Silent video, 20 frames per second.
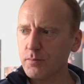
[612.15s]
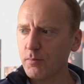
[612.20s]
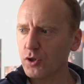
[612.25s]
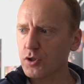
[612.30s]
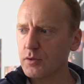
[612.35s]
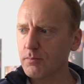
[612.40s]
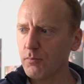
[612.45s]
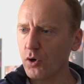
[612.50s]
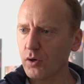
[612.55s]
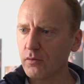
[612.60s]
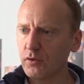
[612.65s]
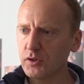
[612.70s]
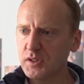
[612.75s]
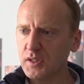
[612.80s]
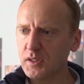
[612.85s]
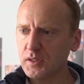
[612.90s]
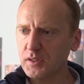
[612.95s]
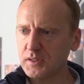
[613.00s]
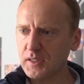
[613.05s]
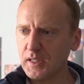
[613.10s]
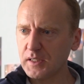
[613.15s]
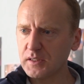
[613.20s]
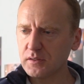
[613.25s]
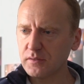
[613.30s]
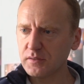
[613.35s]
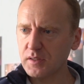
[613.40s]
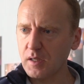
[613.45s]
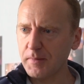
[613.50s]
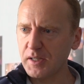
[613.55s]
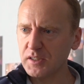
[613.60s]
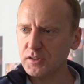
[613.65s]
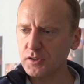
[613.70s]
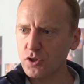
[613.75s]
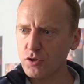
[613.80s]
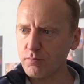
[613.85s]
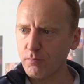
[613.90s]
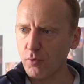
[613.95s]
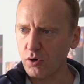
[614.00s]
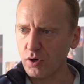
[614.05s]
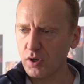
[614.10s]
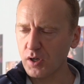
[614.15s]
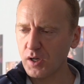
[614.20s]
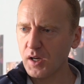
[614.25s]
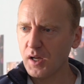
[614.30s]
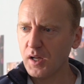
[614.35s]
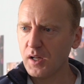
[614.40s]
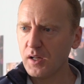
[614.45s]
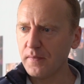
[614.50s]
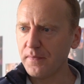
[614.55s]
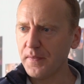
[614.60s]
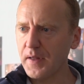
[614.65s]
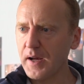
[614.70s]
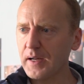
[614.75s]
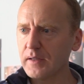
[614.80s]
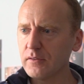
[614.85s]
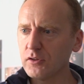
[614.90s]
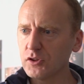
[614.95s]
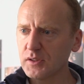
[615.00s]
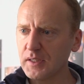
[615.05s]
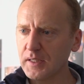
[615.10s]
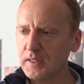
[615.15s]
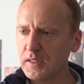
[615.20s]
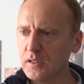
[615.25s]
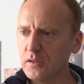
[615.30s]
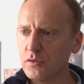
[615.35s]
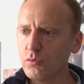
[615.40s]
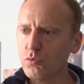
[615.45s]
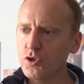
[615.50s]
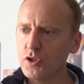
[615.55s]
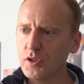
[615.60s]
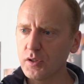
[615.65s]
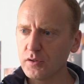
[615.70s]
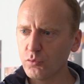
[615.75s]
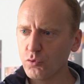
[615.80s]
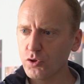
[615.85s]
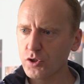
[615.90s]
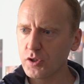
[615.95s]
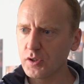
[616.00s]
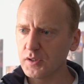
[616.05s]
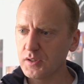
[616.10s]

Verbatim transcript: чпок, чпок, вот сделайте один автоматик, чпок, на вот такие нужды, нужды,